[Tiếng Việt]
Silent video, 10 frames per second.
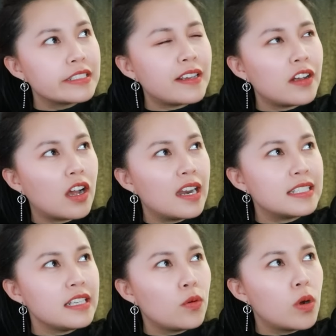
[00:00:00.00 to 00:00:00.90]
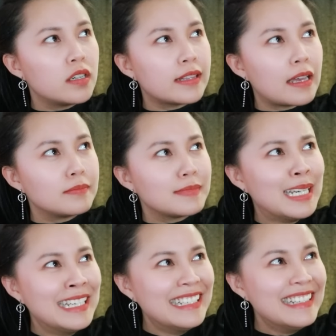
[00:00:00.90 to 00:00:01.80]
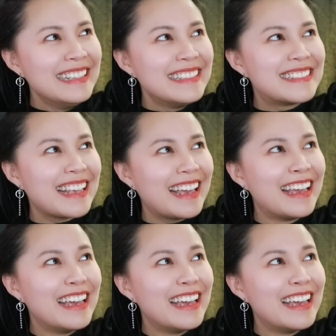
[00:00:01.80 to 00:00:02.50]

xe đó gọi là xe gì quên rồi ta xe